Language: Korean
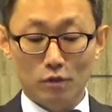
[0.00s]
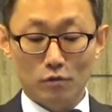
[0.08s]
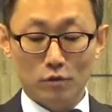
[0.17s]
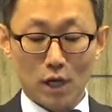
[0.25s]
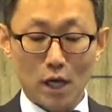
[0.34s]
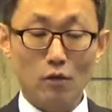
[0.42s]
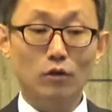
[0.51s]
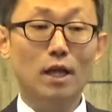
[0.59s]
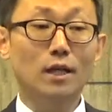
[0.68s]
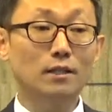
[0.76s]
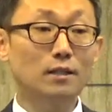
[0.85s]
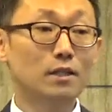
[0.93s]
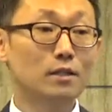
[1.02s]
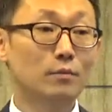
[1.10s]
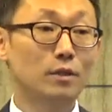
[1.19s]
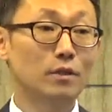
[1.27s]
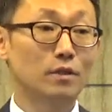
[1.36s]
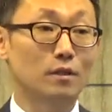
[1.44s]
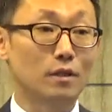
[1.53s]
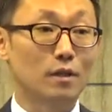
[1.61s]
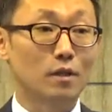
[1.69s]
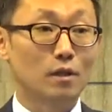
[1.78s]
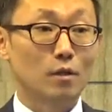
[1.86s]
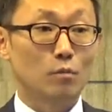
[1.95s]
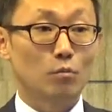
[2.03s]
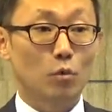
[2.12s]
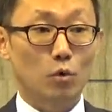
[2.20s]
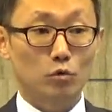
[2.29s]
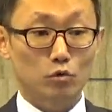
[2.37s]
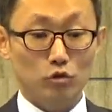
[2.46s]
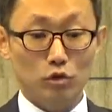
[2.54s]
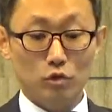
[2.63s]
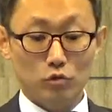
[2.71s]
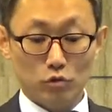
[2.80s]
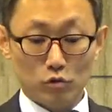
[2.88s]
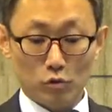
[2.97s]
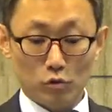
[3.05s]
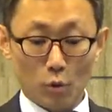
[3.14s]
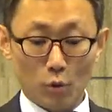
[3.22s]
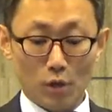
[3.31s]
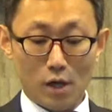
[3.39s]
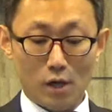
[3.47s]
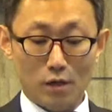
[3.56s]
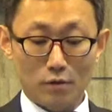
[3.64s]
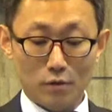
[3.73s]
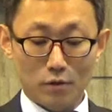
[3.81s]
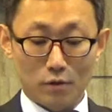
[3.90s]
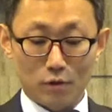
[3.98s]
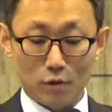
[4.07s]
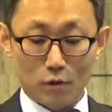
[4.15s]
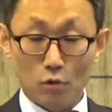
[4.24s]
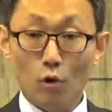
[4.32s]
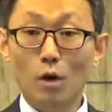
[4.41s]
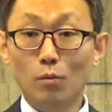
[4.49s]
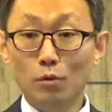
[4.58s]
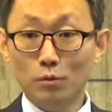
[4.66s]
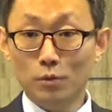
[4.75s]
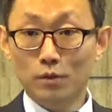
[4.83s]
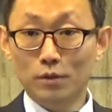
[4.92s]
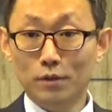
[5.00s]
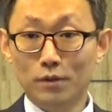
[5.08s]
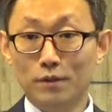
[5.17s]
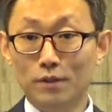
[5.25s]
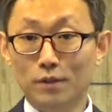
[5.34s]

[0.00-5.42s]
우리가 할 거 다 끝냈으면은 뭐 주, 주, 토요일 날 와서 영화 볼 수도 있어요.